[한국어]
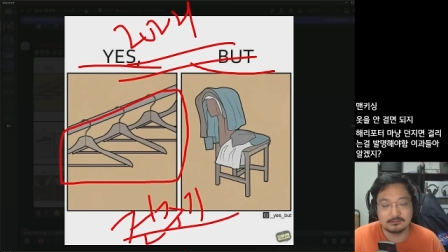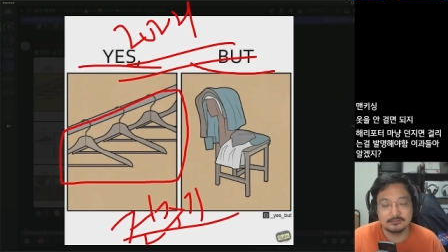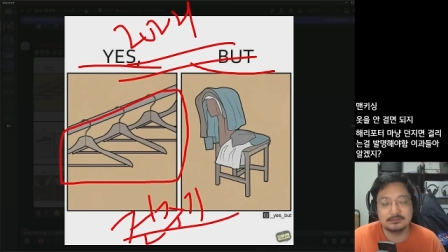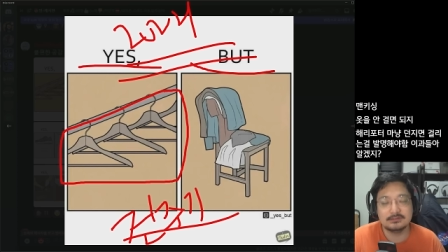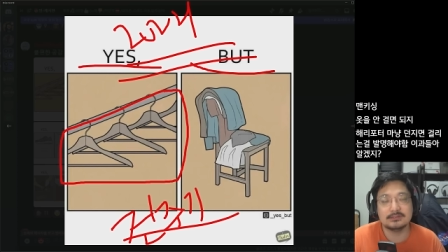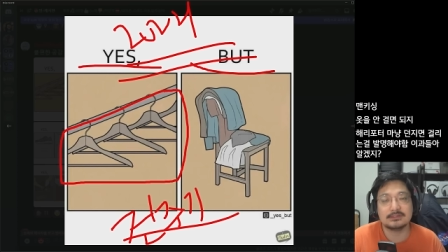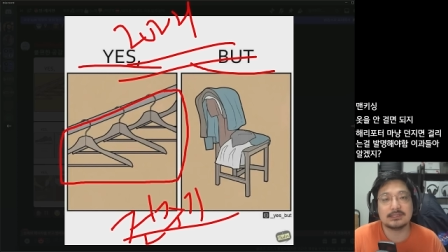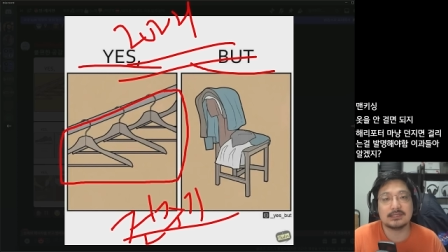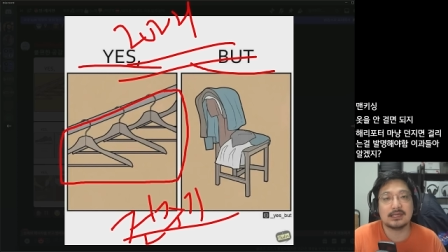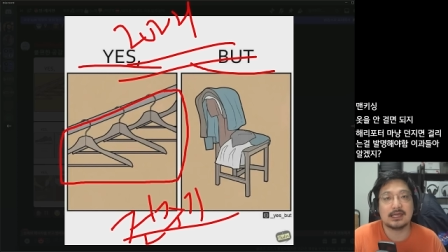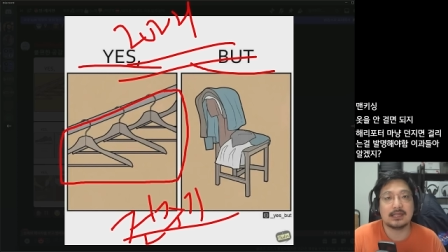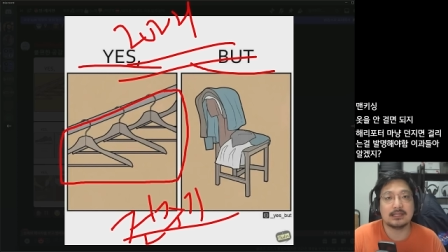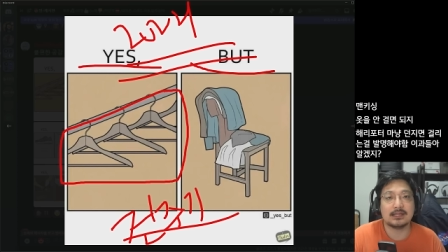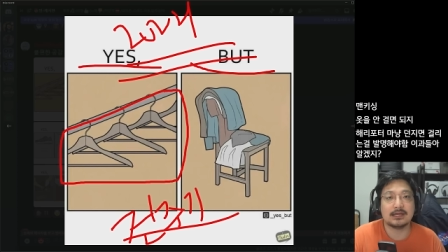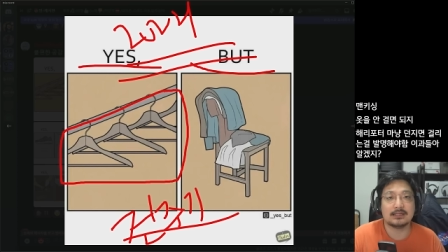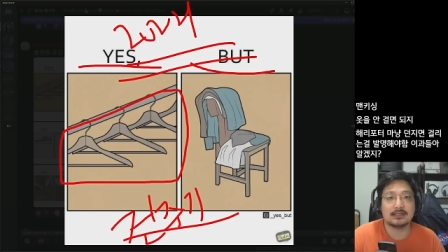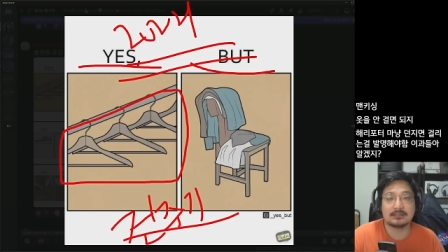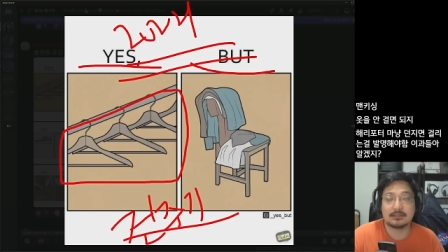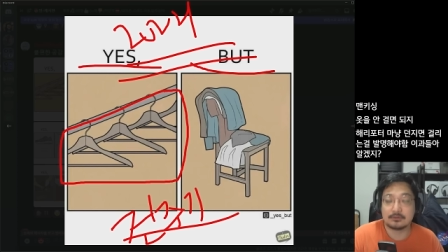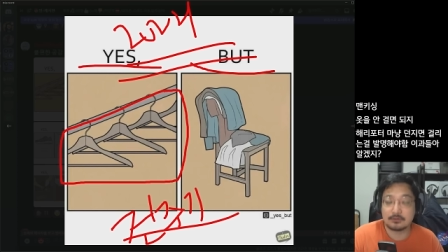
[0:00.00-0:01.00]
언제
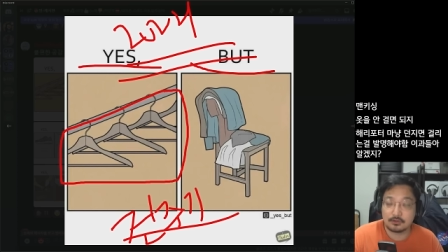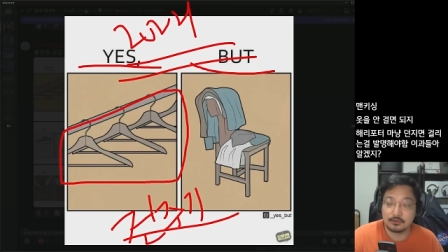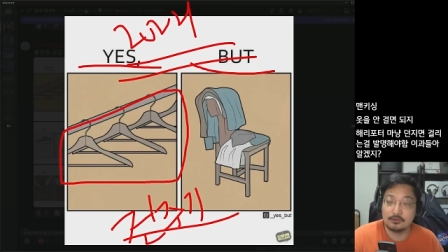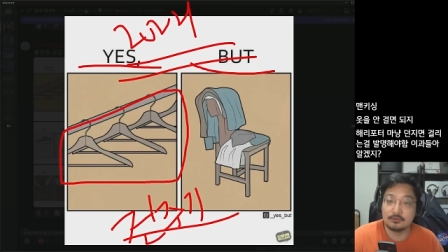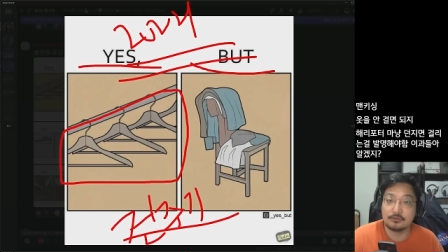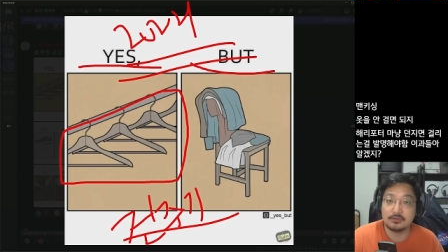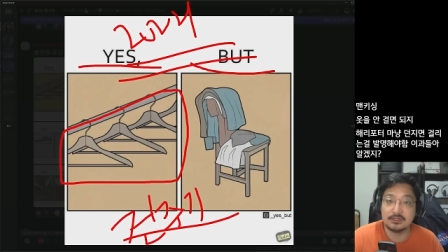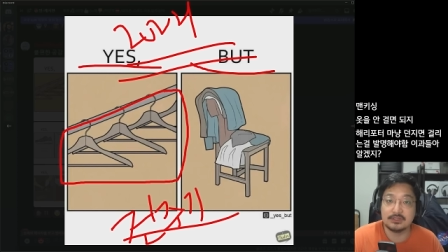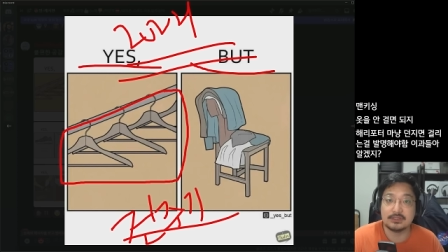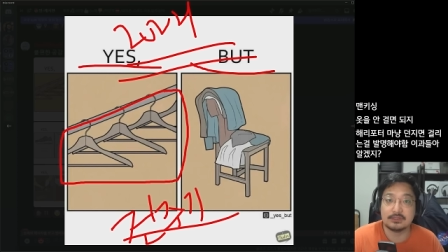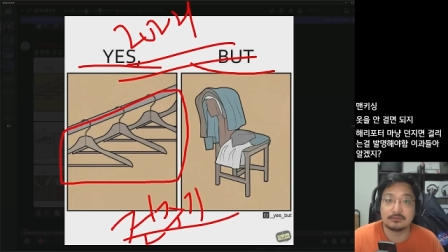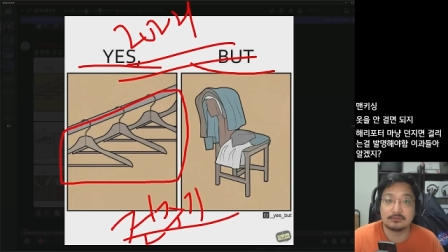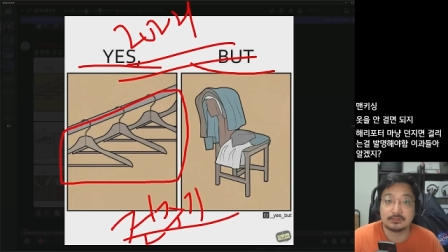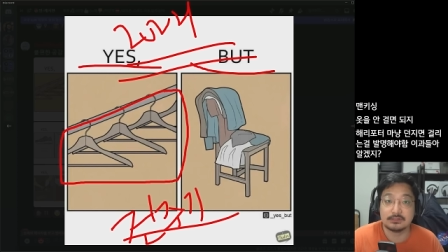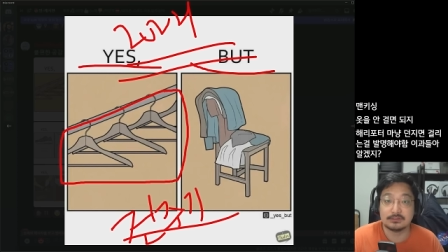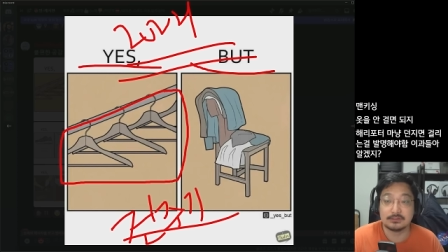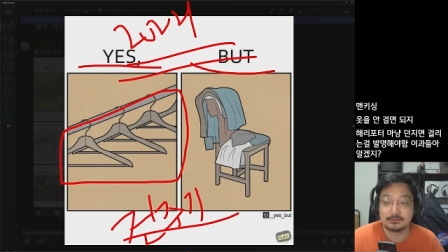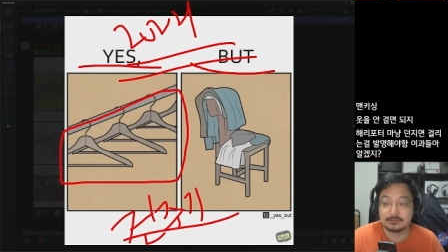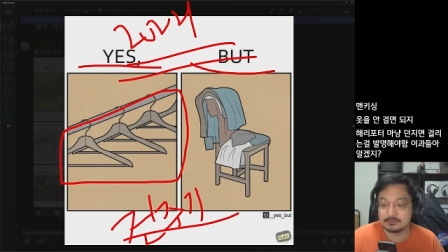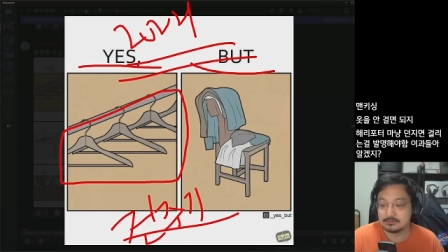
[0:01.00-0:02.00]
하나하나 다 걸고 있냐고,
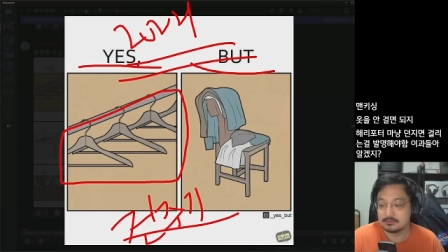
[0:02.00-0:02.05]
그죠?